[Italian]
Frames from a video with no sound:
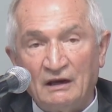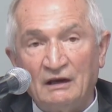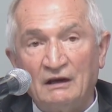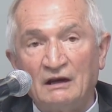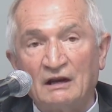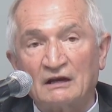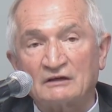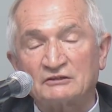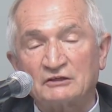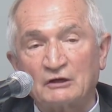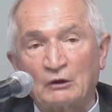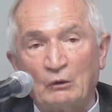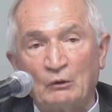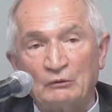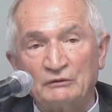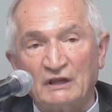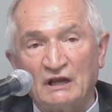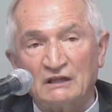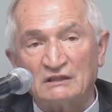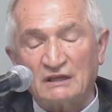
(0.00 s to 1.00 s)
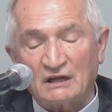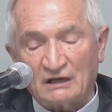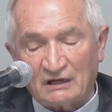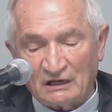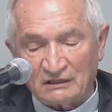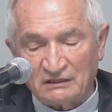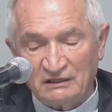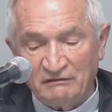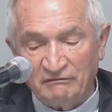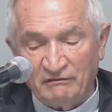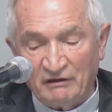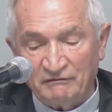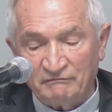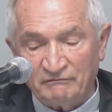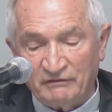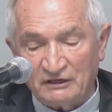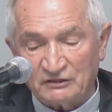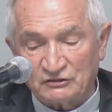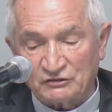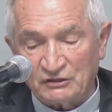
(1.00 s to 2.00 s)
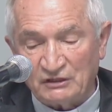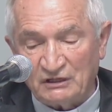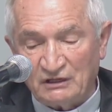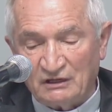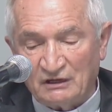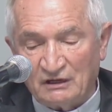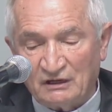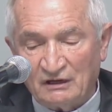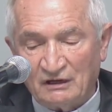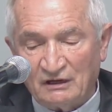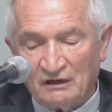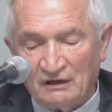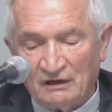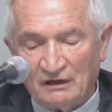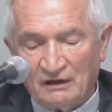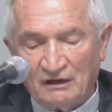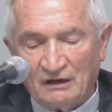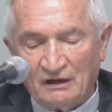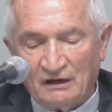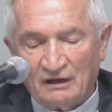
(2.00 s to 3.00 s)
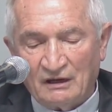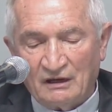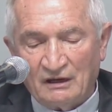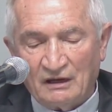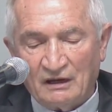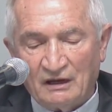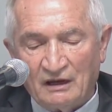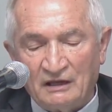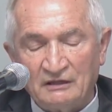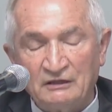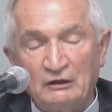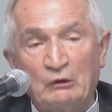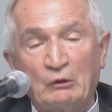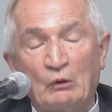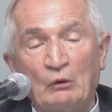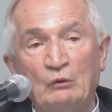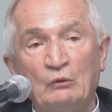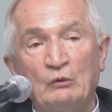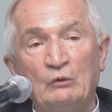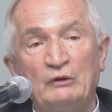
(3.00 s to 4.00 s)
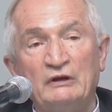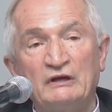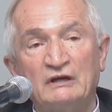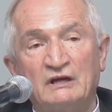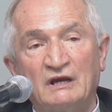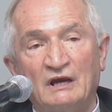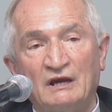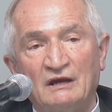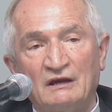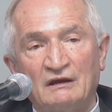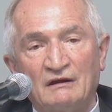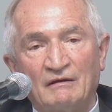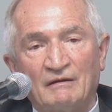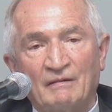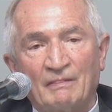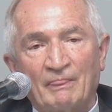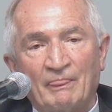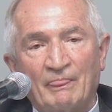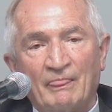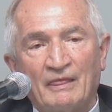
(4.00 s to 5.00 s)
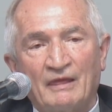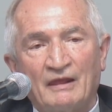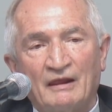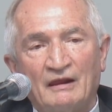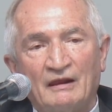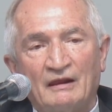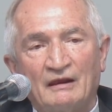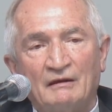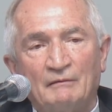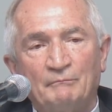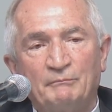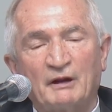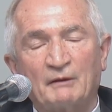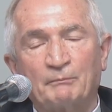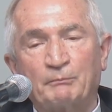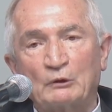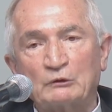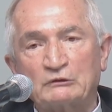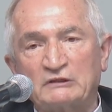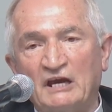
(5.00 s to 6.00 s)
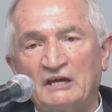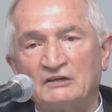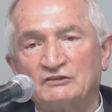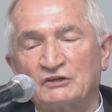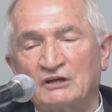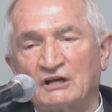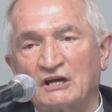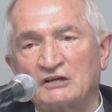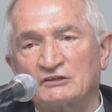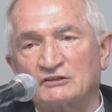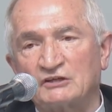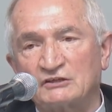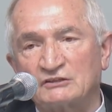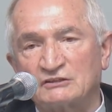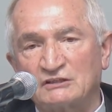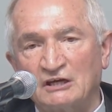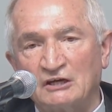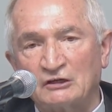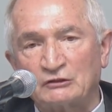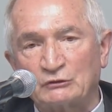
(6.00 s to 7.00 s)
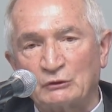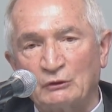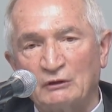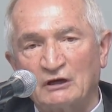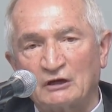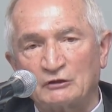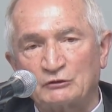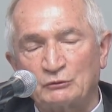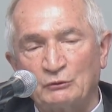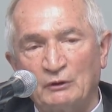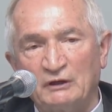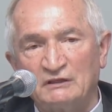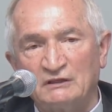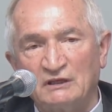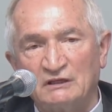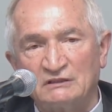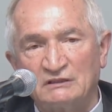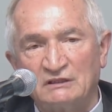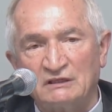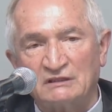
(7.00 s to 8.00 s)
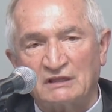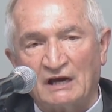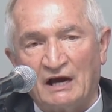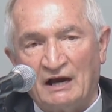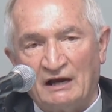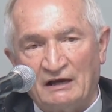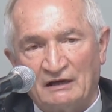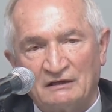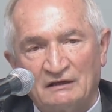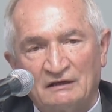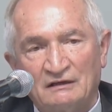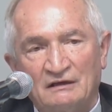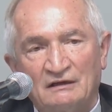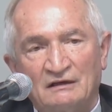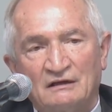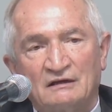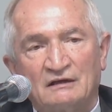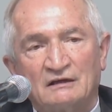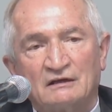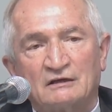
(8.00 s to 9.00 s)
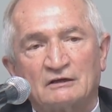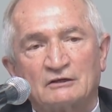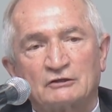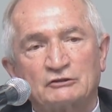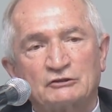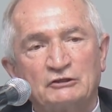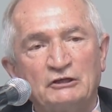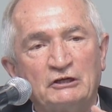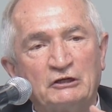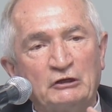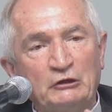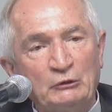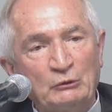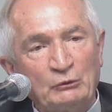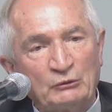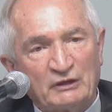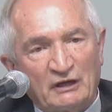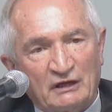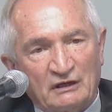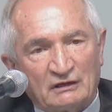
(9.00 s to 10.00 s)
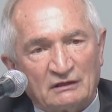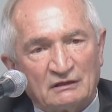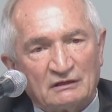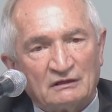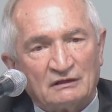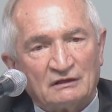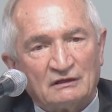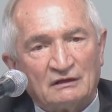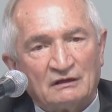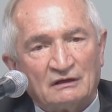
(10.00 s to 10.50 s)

E la seconda alternativa invece è di colui che per proteggere se stesso e la sua identità si chiude,